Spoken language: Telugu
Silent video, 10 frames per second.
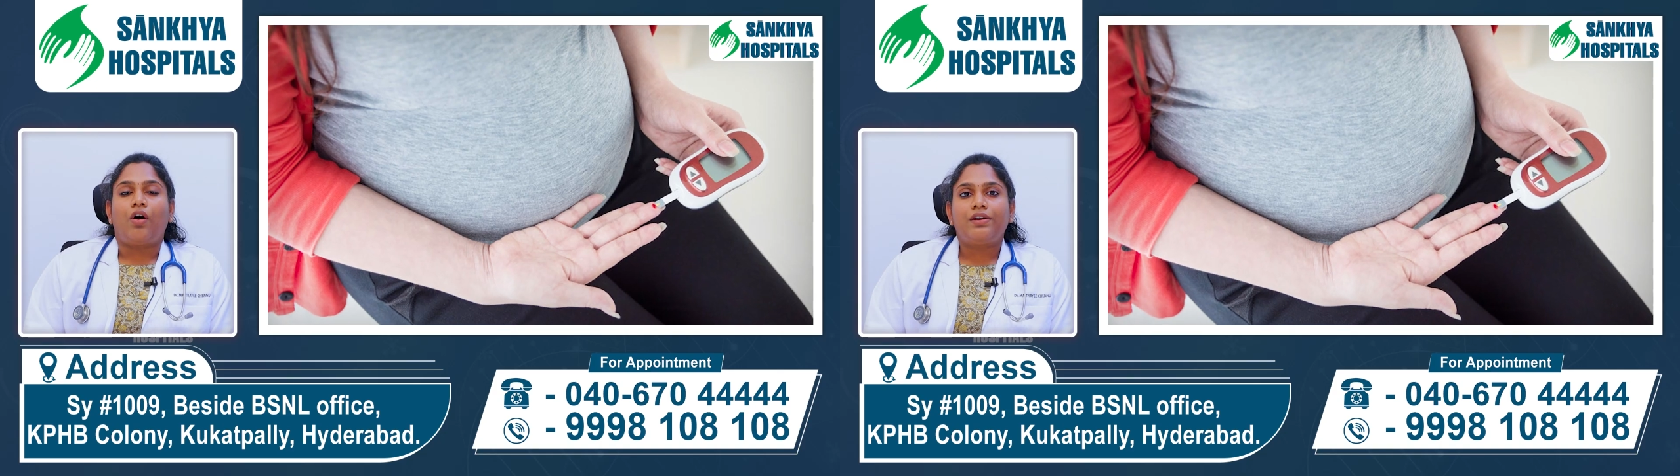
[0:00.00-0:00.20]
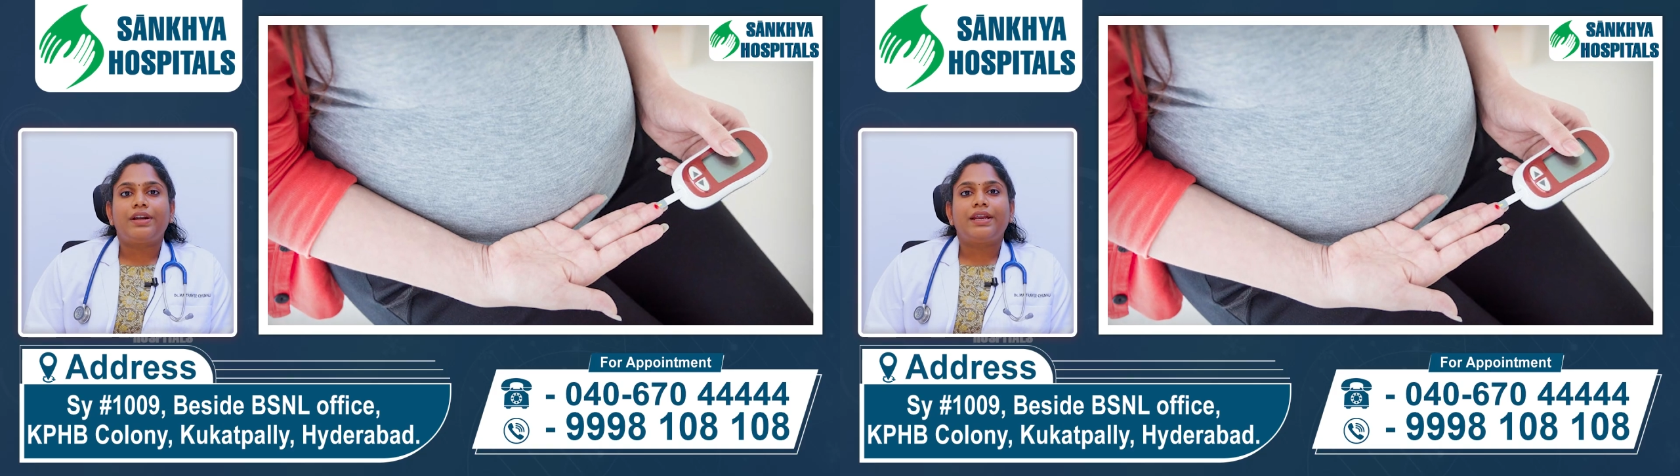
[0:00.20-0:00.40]

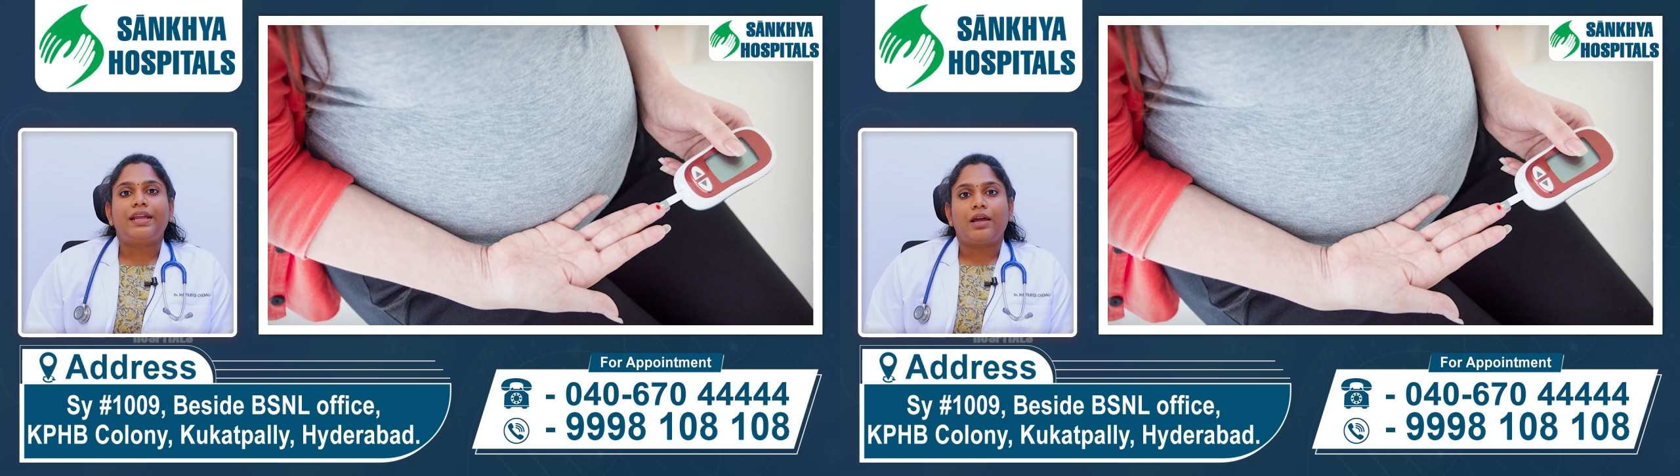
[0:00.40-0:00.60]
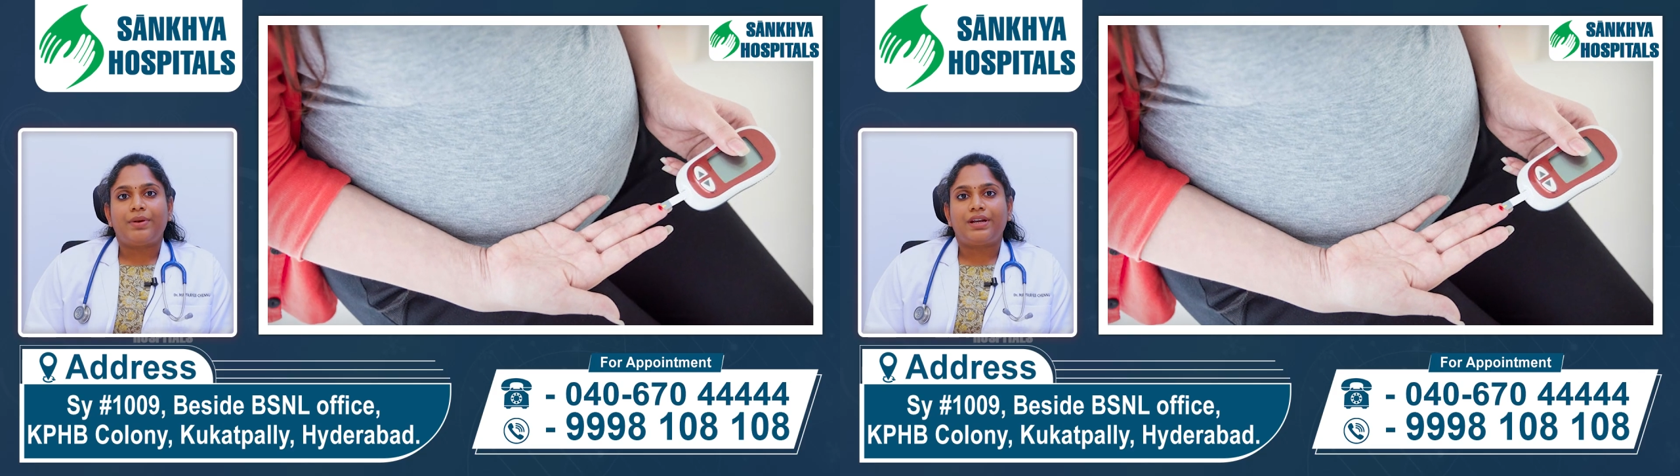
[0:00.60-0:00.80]
ఆల్రెడీ
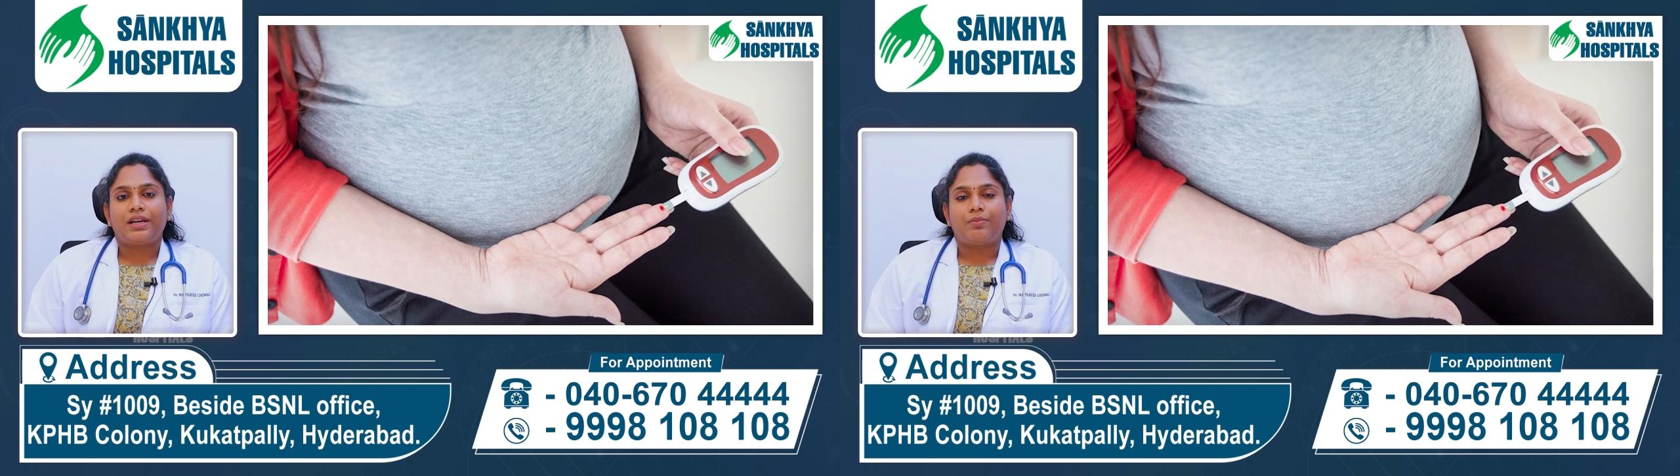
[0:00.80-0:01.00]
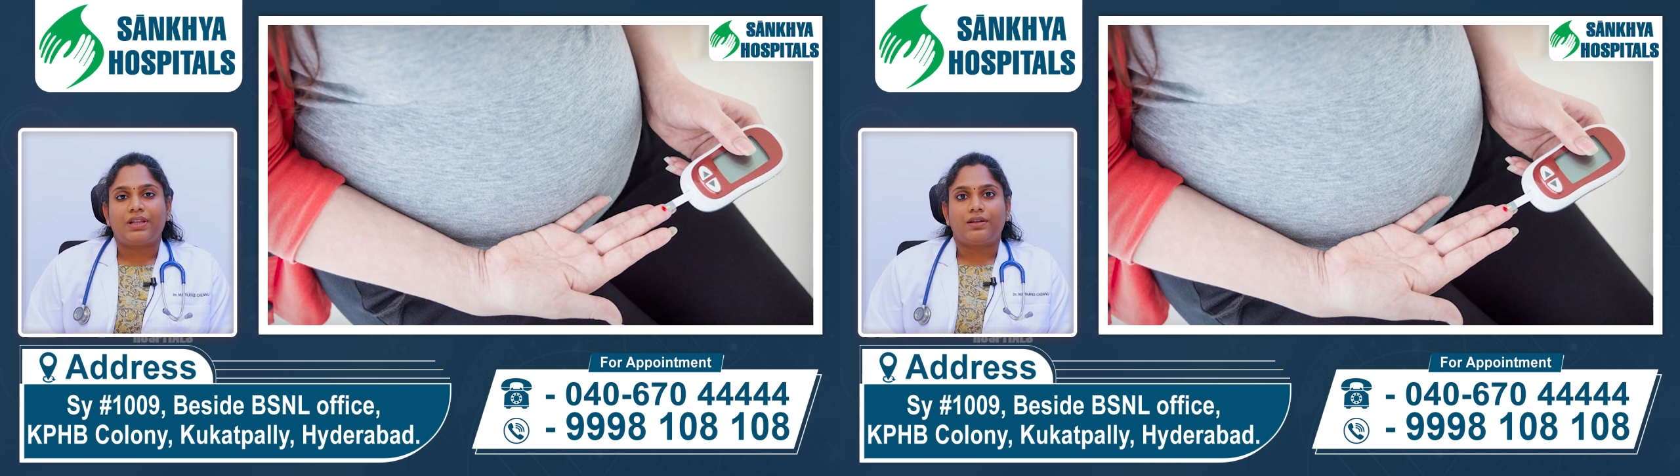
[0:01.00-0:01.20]

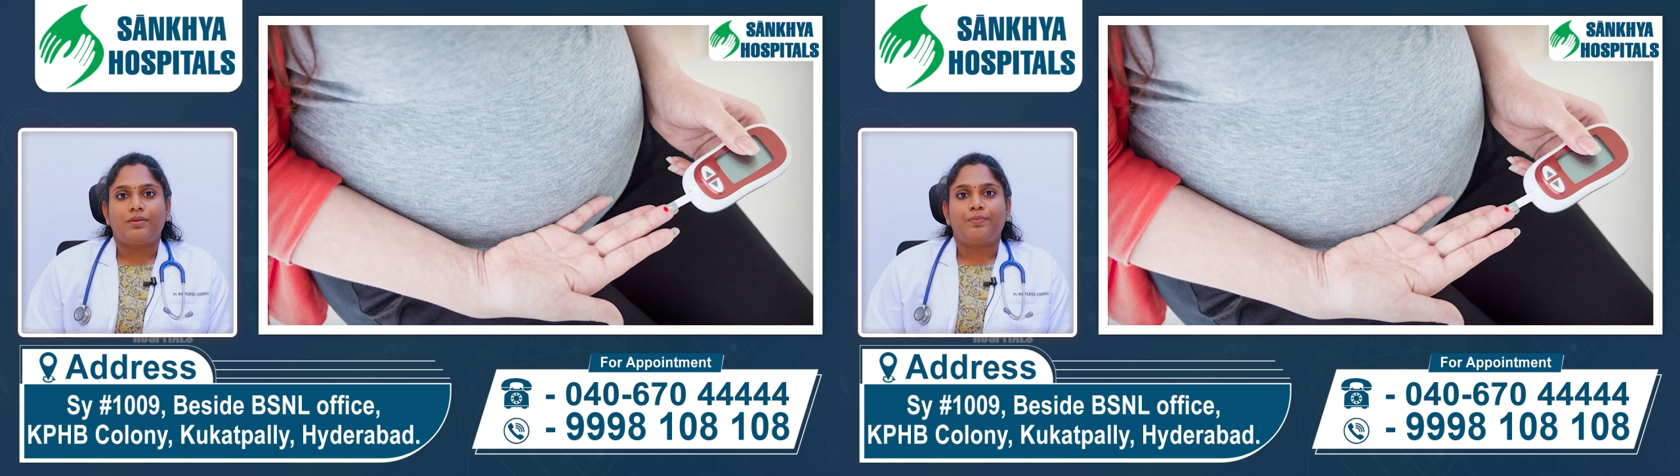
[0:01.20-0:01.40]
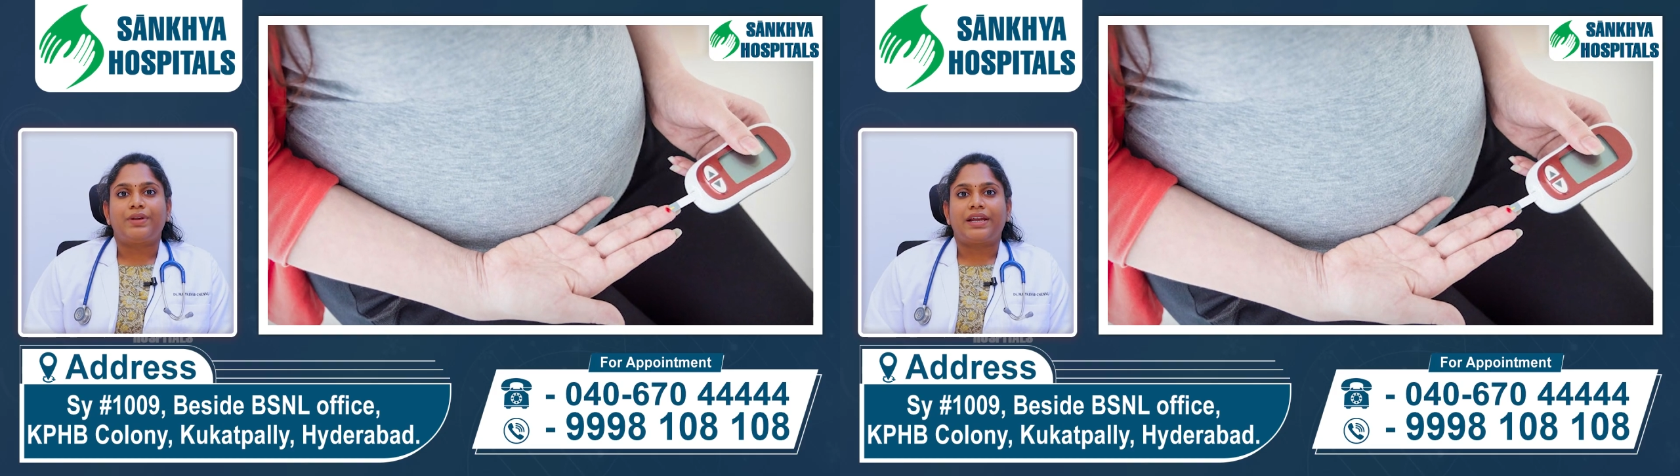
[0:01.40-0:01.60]
డయాబెటిక్
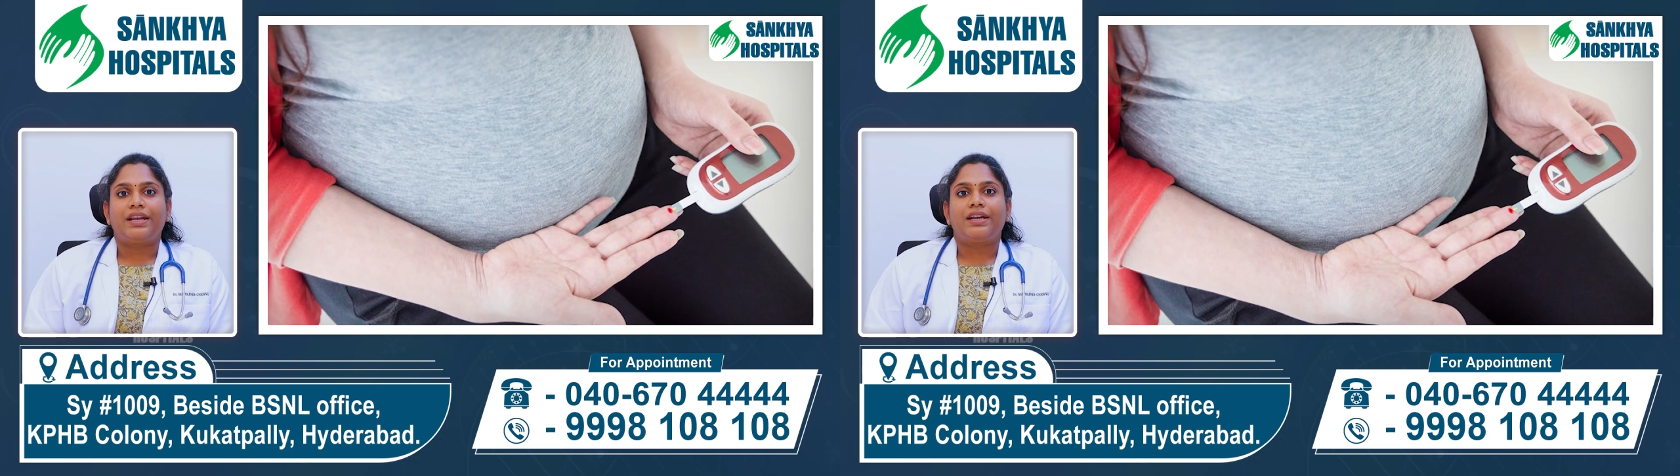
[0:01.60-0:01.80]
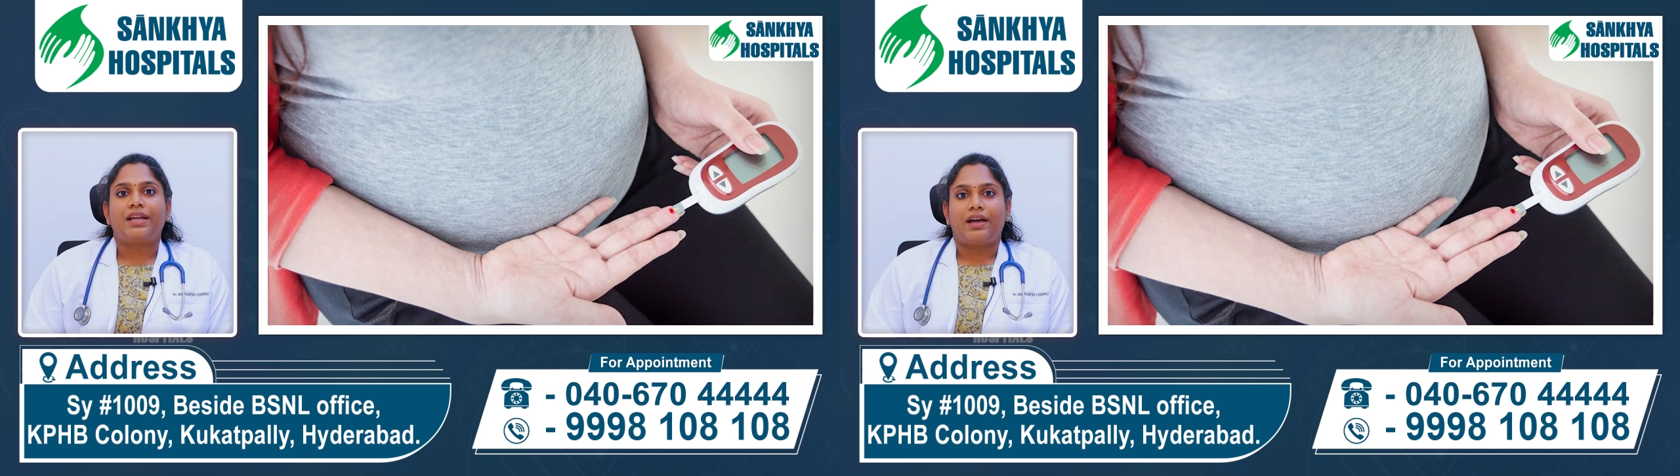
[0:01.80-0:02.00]
మదర్
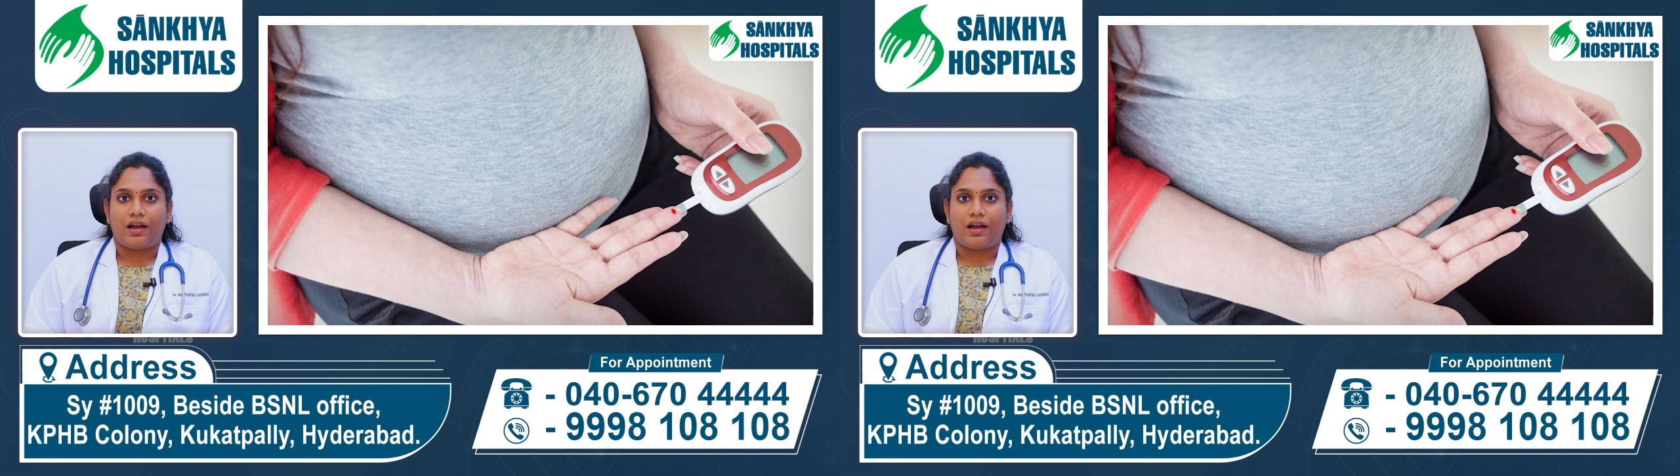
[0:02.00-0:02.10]
ప్రెగ్నెంట్